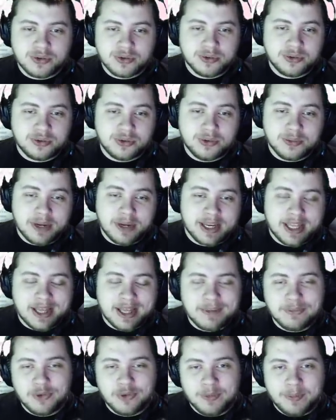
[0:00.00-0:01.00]
du coup ma
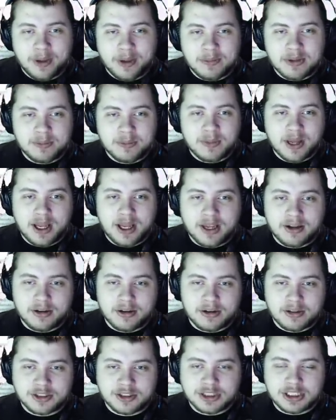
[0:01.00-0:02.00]
cam ne le permet pas.
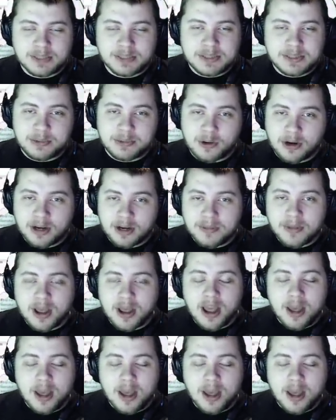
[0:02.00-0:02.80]
J'ai des petits problèmes